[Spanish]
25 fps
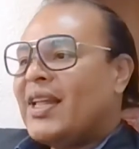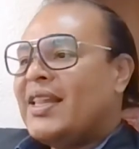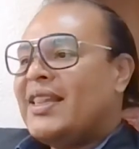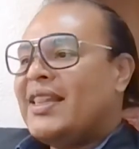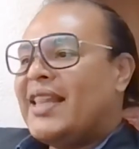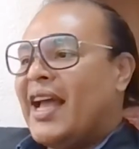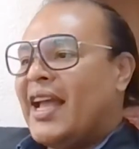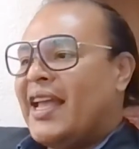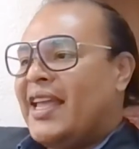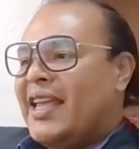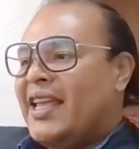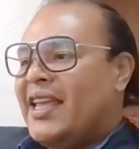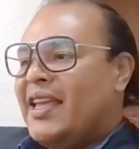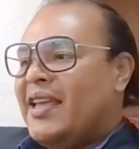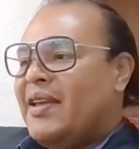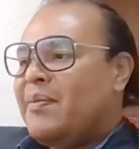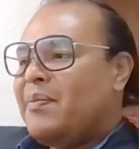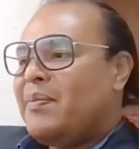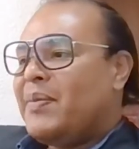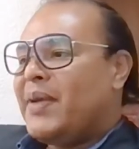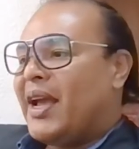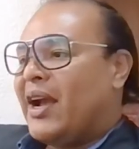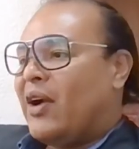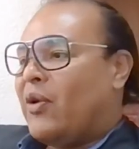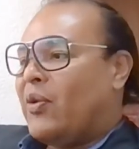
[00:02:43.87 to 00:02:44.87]
De ahí
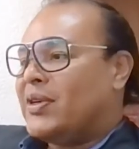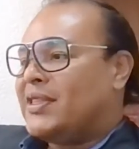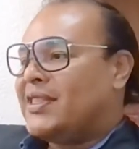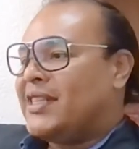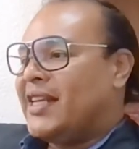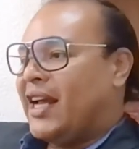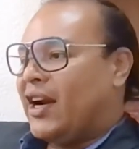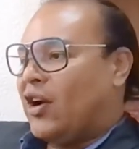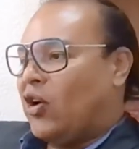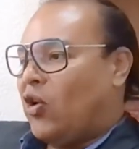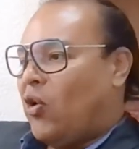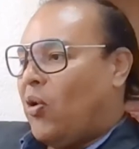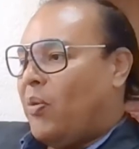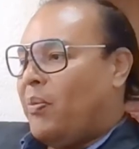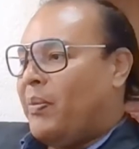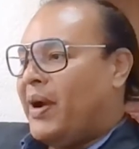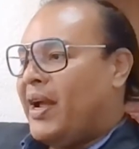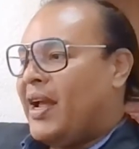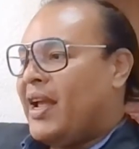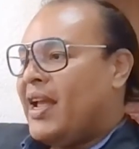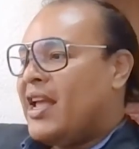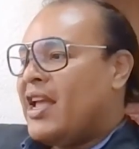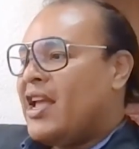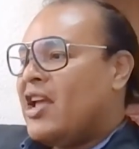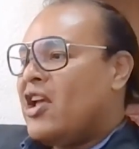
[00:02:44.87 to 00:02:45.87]
viajó hacia
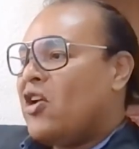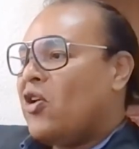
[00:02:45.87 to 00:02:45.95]
Roma,